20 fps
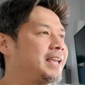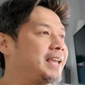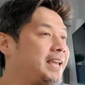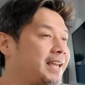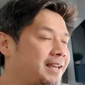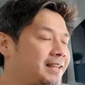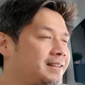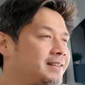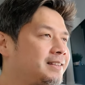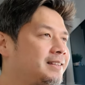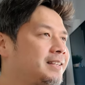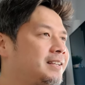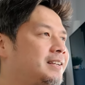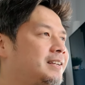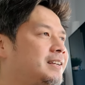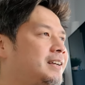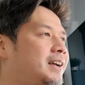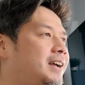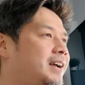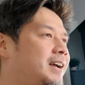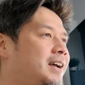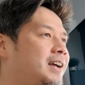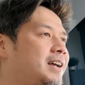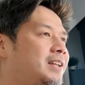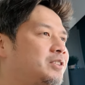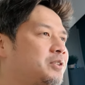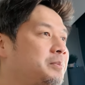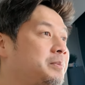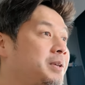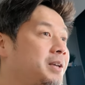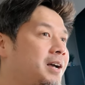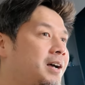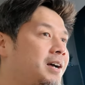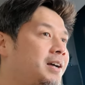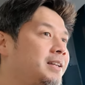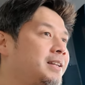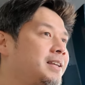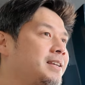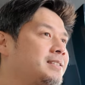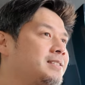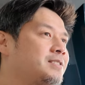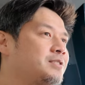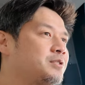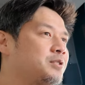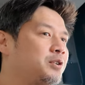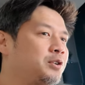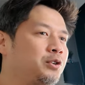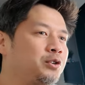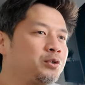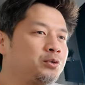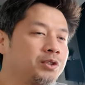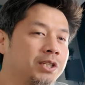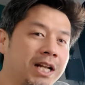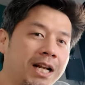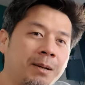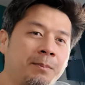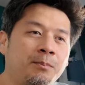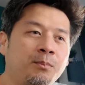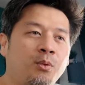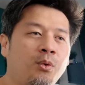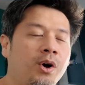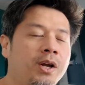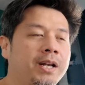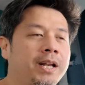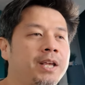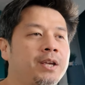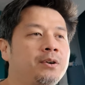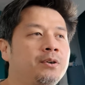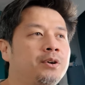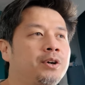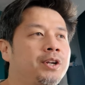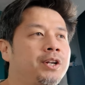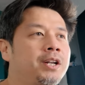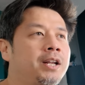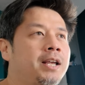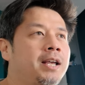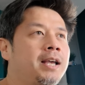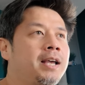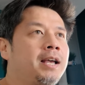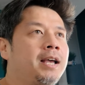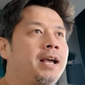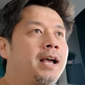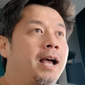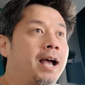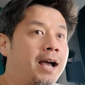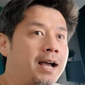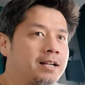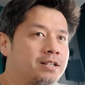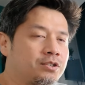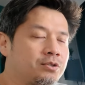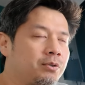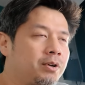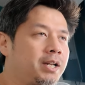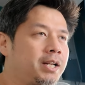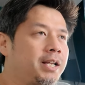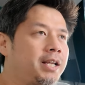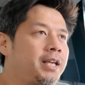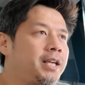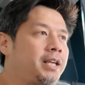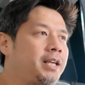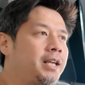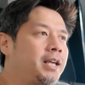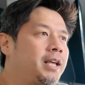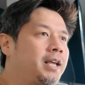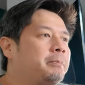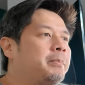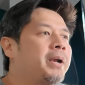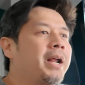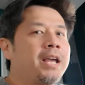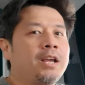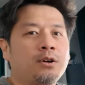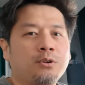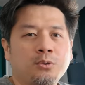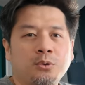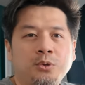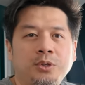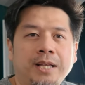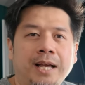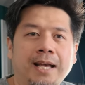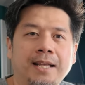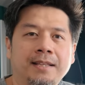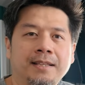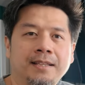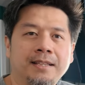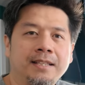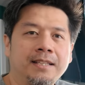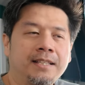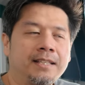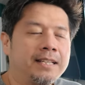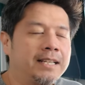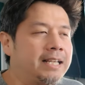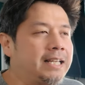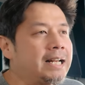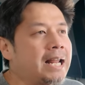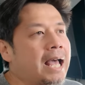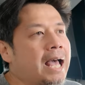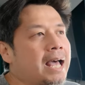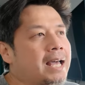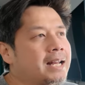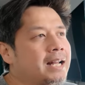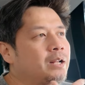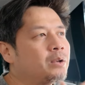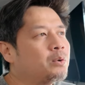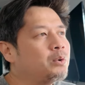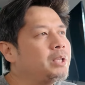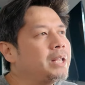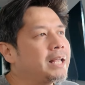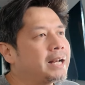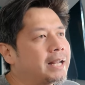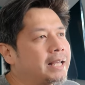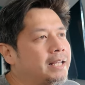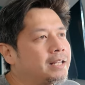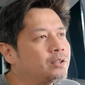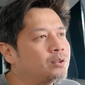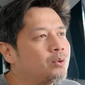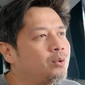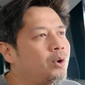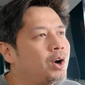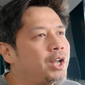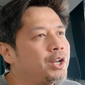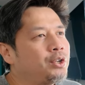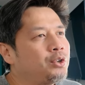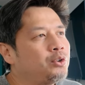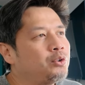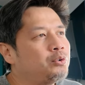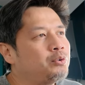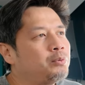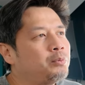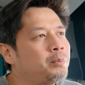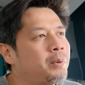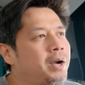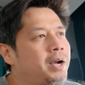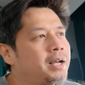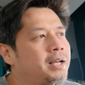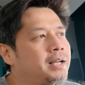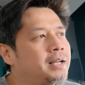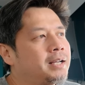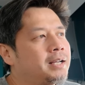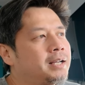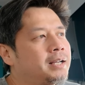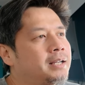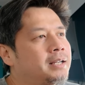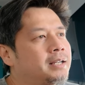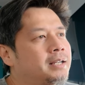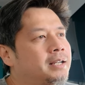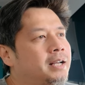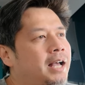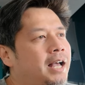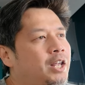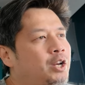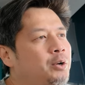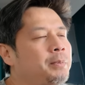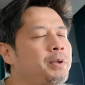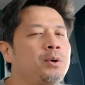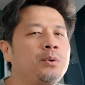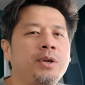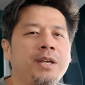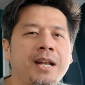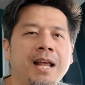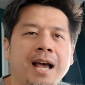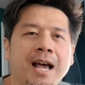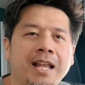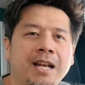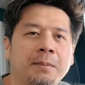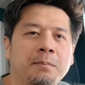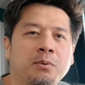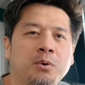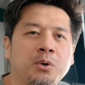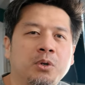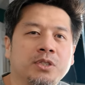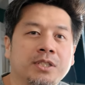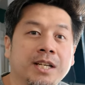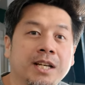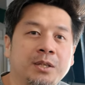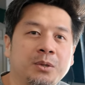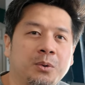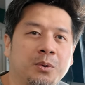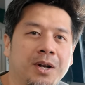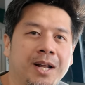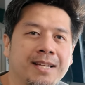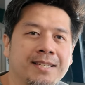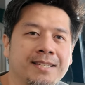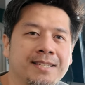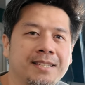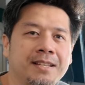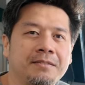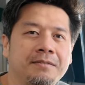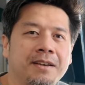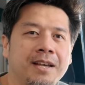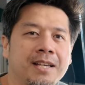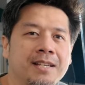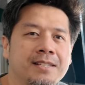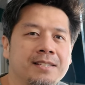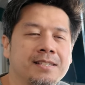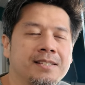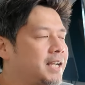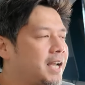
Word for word: And uh, to be honest, no, yung dalawang buwan na yon, actually, prior to that, inaaral ko na rin kung ano yung mga, ano ba yung hinahanap ko sa ganitong klaseng device.